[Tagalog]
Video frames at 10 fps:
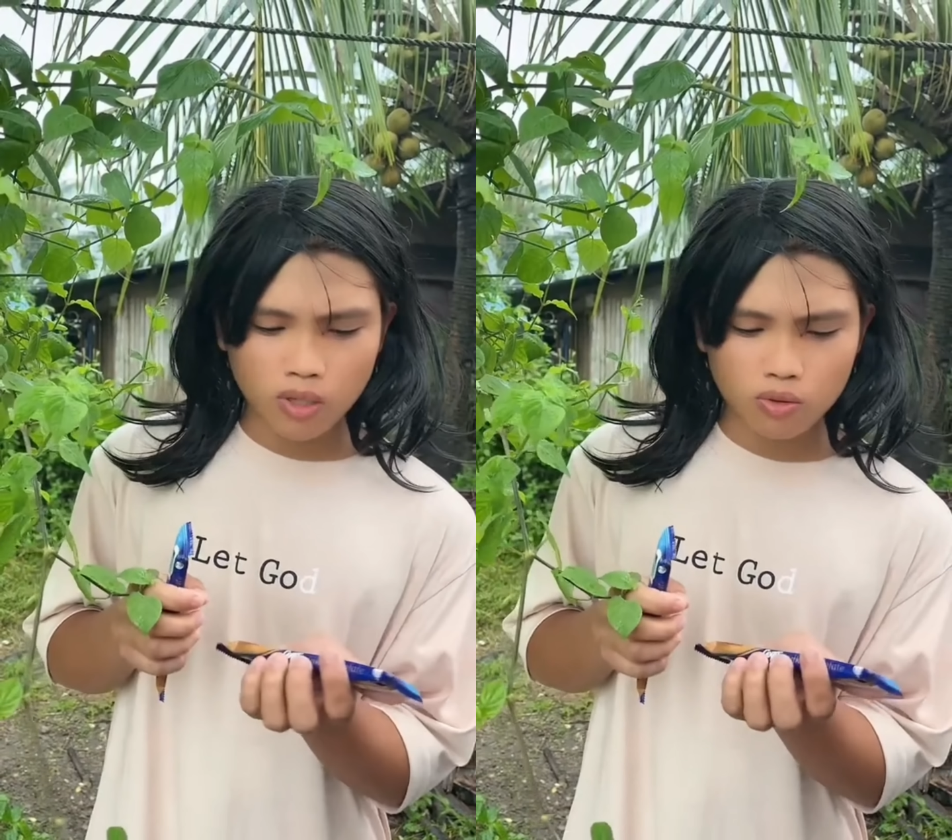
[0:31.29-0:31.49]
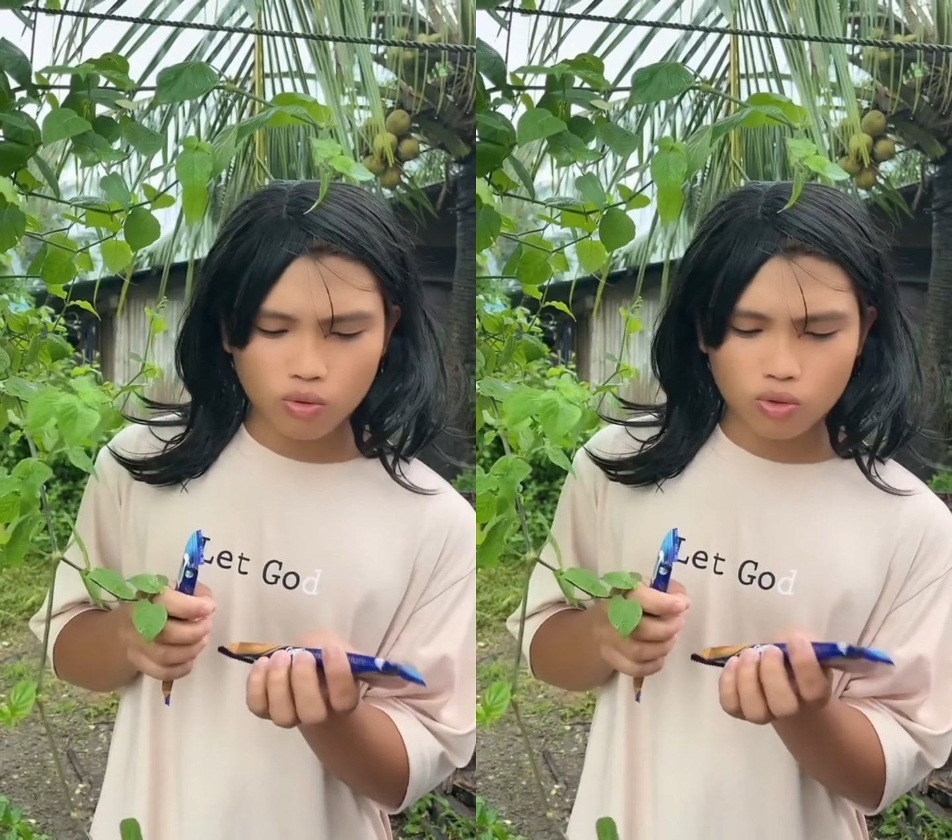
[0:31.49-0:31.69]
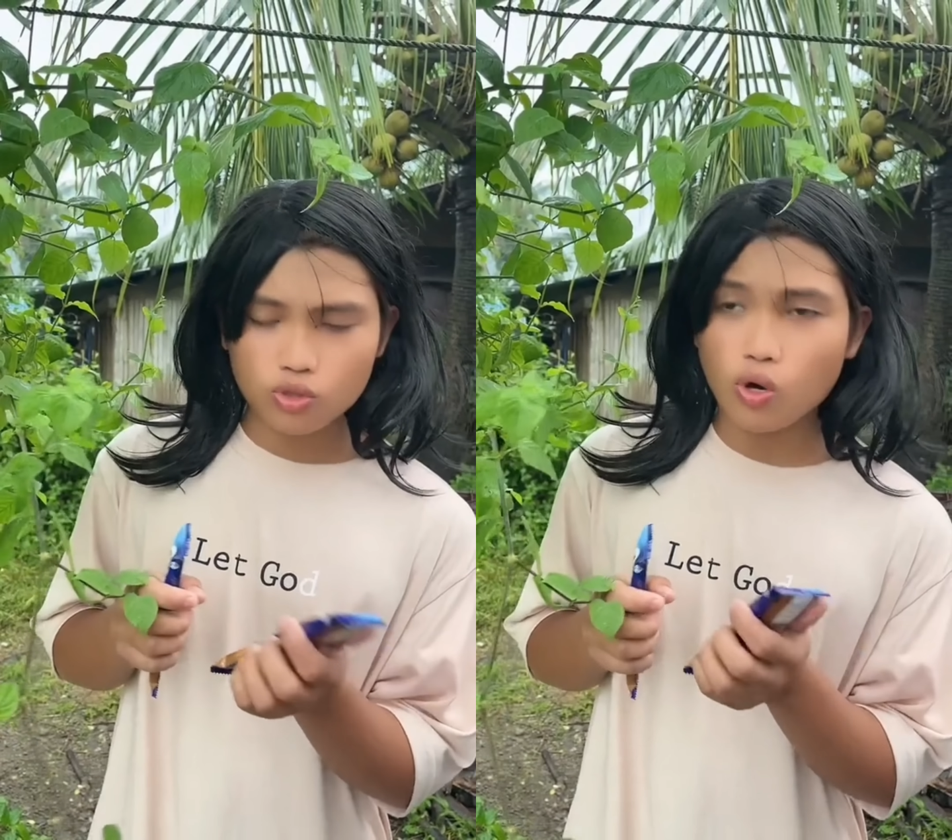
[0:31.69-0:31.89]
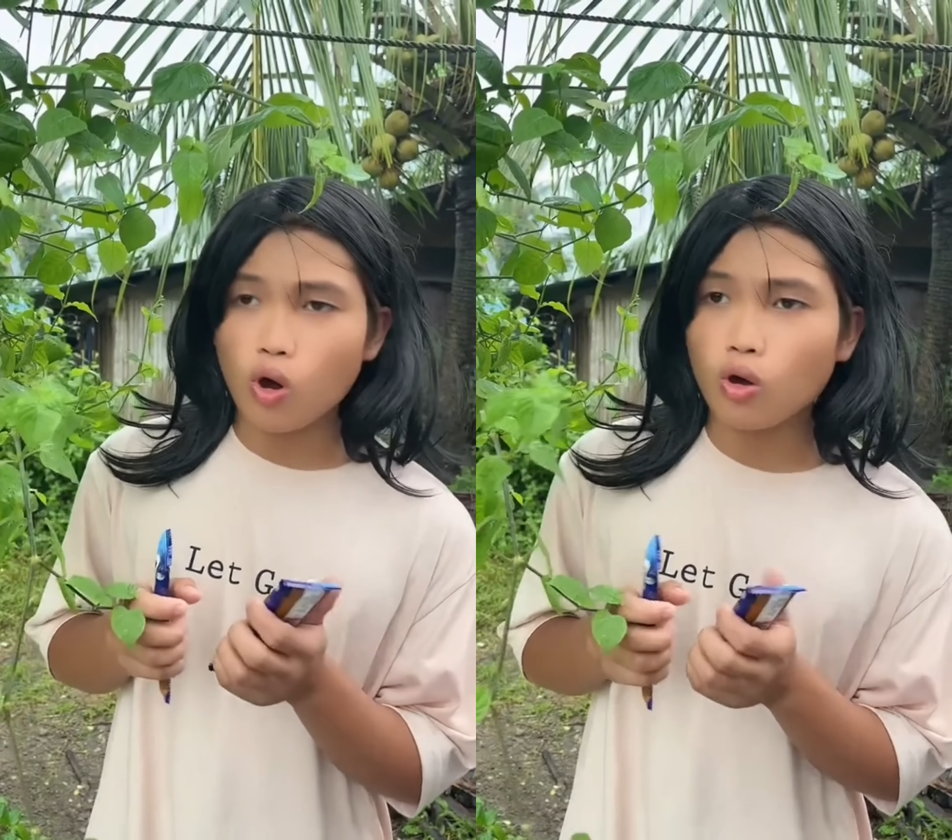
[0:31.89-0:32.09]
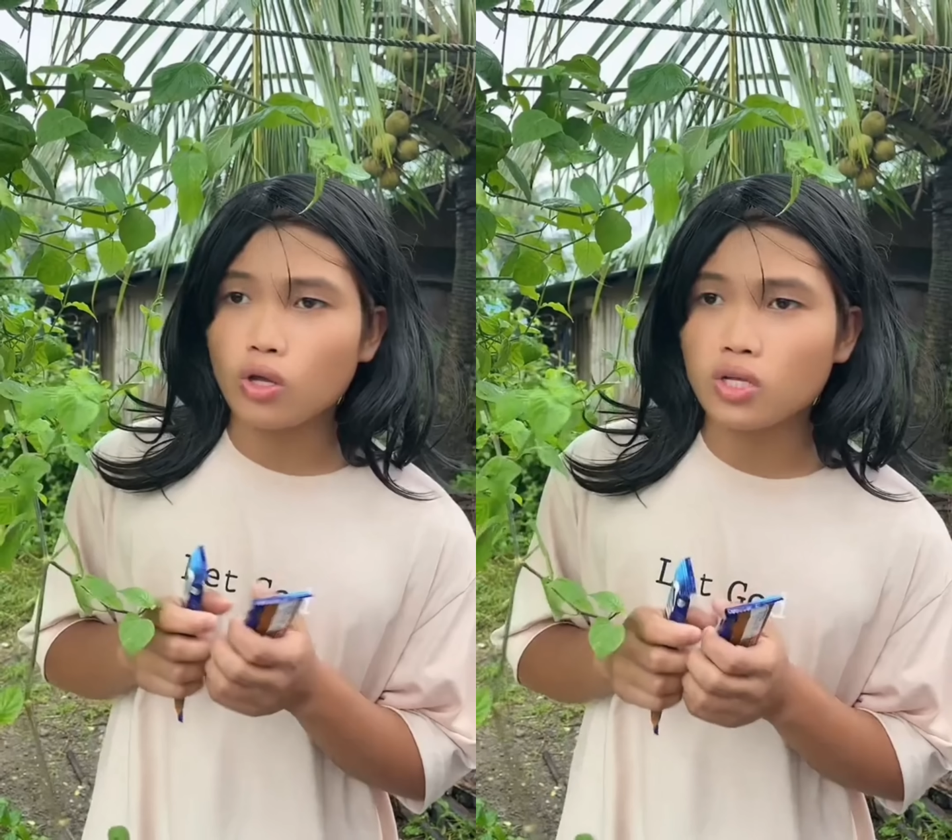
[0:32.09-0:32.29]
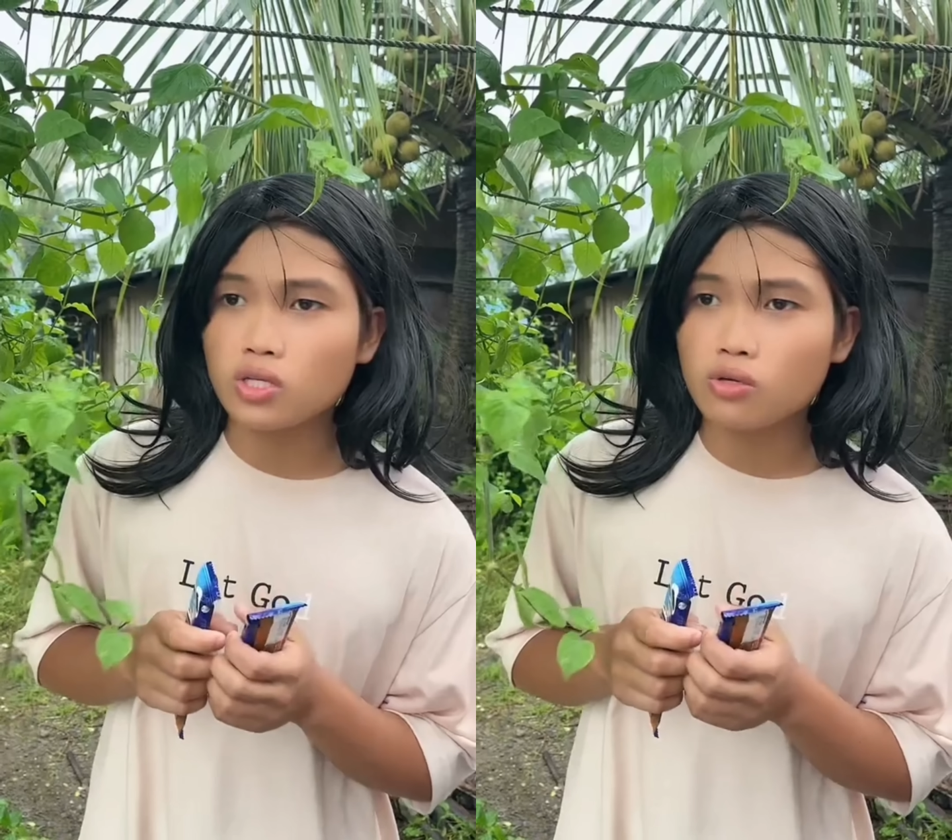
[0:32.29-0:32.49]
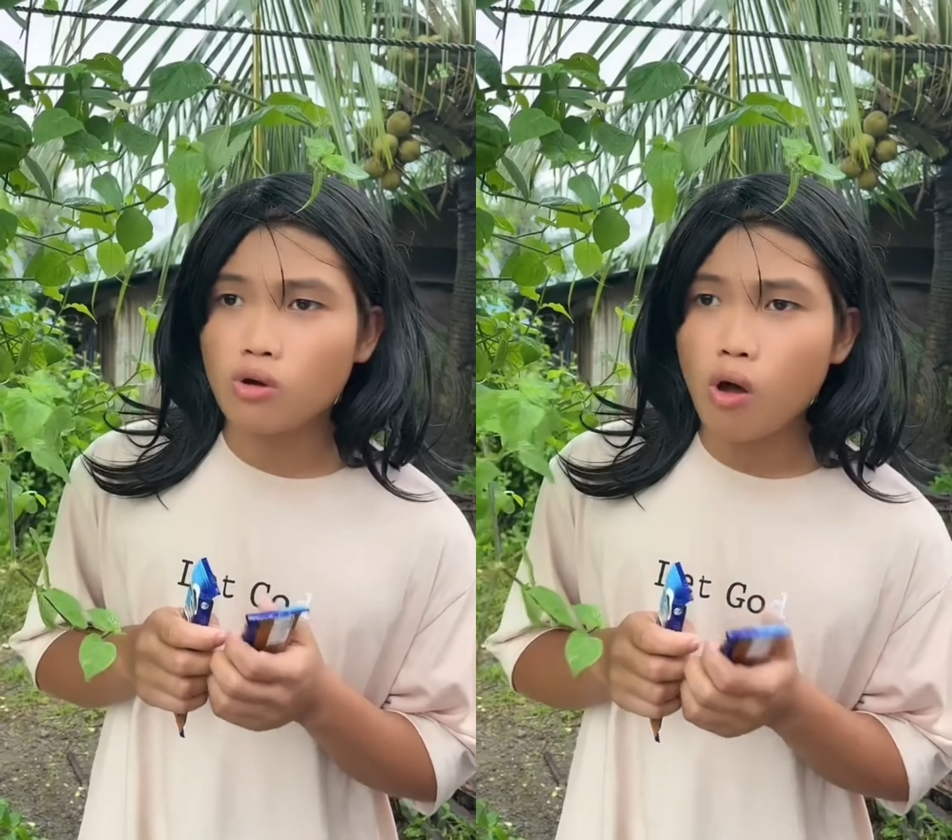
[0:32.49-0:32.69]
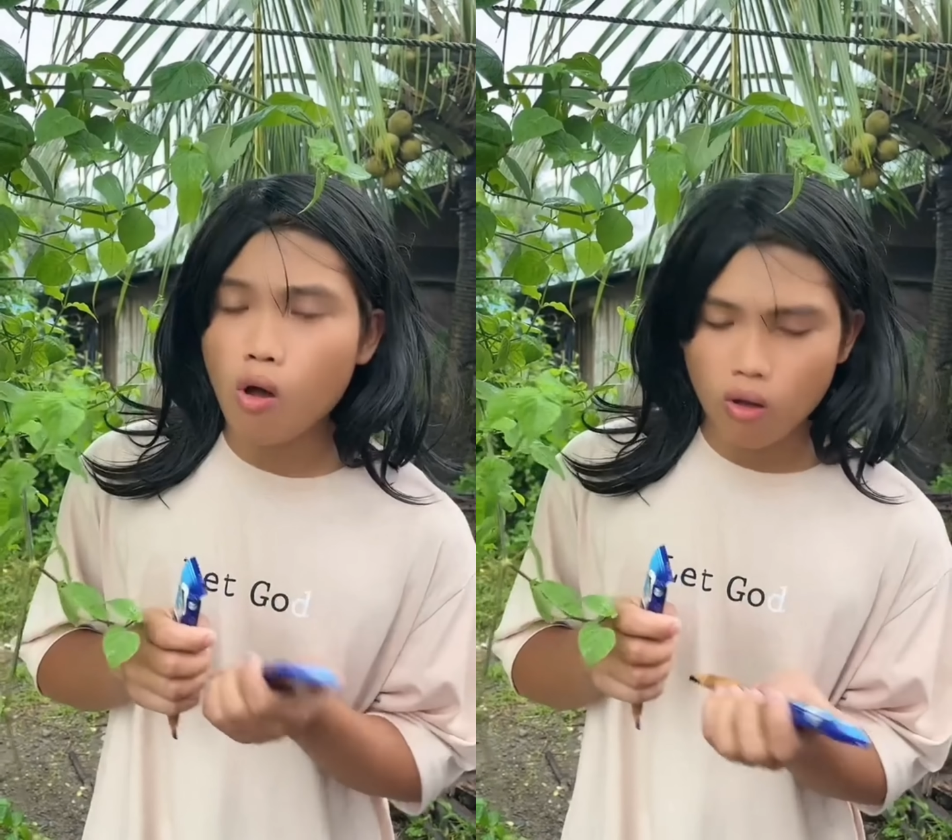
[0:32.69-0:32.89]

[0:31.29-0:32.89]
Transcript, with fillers: itong chocolate ko.